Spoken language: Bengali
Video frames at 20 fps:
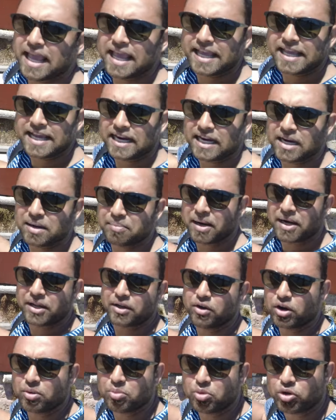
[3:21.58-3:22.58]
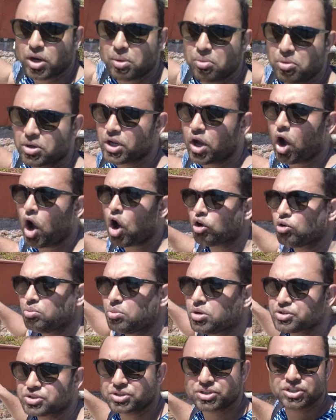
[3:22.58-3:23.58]
এইখানের বাড়িঘর মোটামুটি
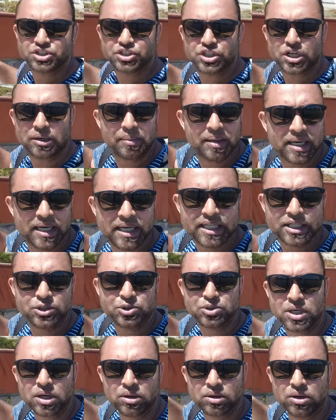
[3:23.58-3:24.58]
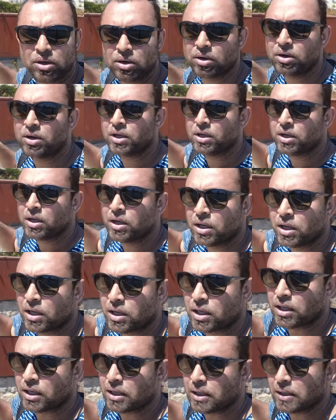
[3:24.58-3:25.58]
অলমোস্ট জার্মানির কিছুটা হইলো
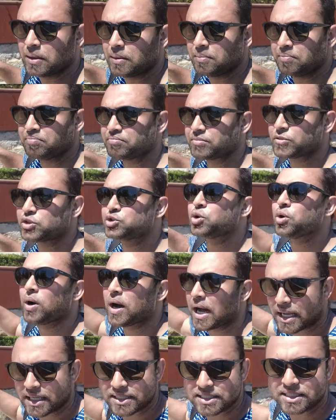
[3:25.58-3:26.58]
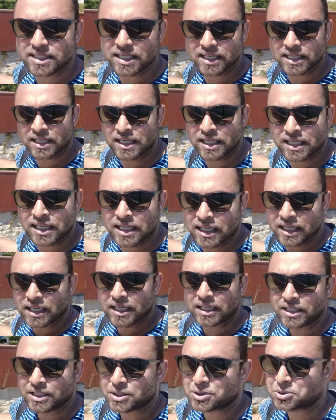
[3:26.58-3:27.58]
ছোঁয়া আছে
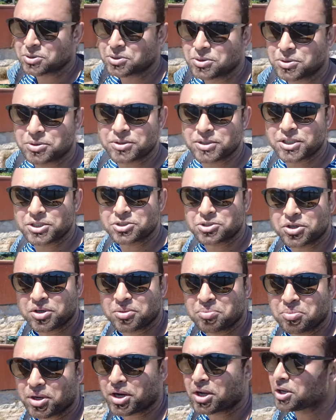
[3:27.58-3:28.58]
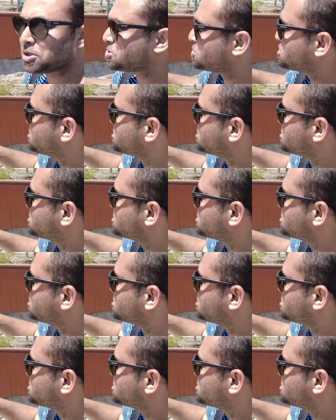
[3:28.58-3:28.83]
তো কিছুক্ষণ পরে হয়তো